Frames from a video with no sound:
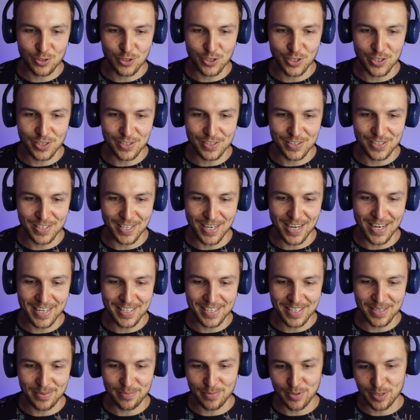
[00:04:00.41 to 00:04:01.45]
через
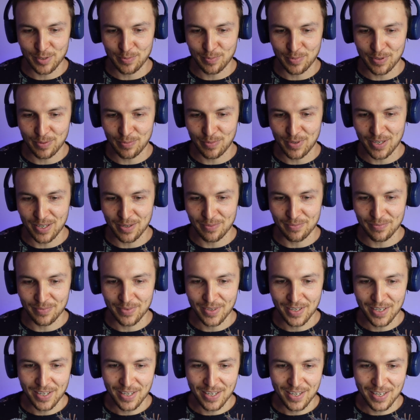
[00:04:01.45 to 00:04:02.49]
здание без проблем.
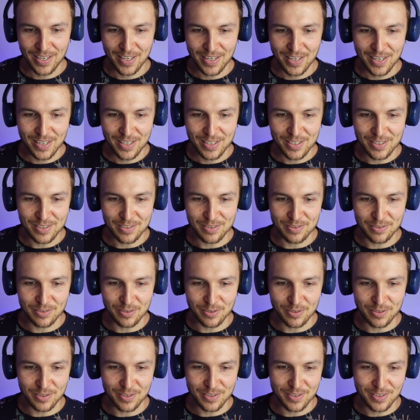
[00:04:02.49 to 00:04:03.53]

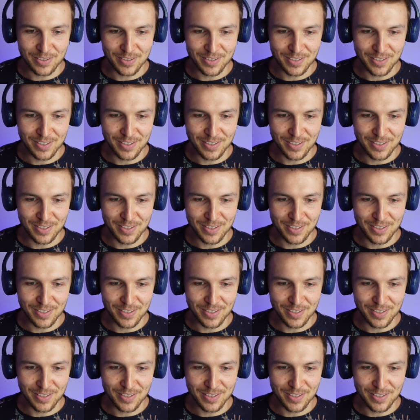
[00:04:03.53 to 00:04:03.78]
Вот.